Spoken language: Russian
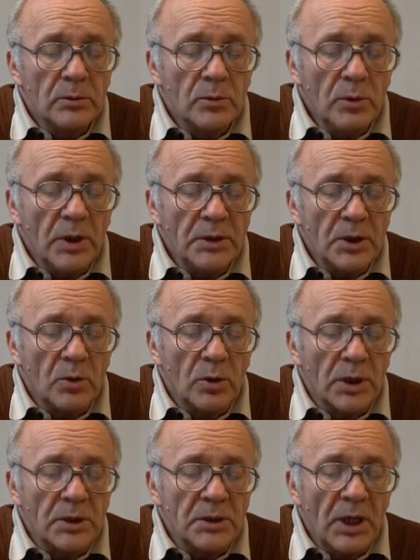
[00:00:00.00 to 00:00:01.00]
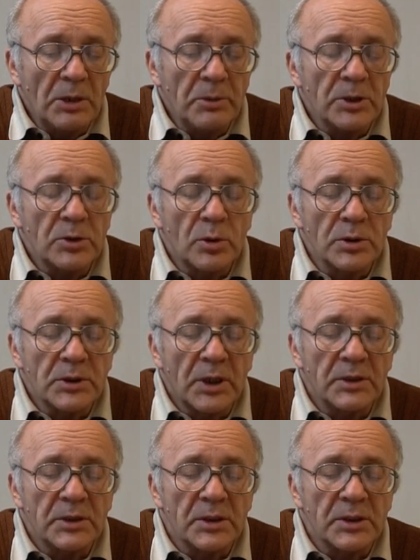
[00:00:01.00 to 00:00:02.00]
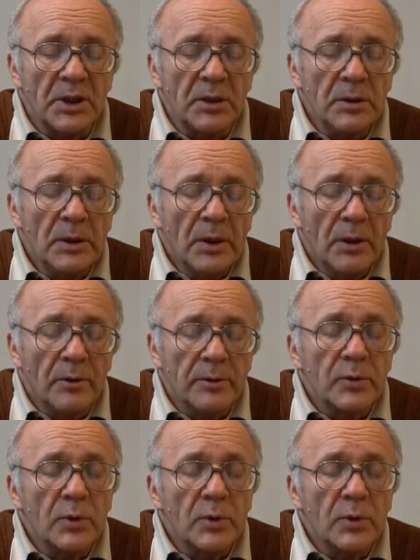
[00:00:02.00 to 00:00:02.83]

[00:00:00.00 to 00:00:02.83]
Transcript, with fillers: Ну, это город Нарва, Эстонская ССР, в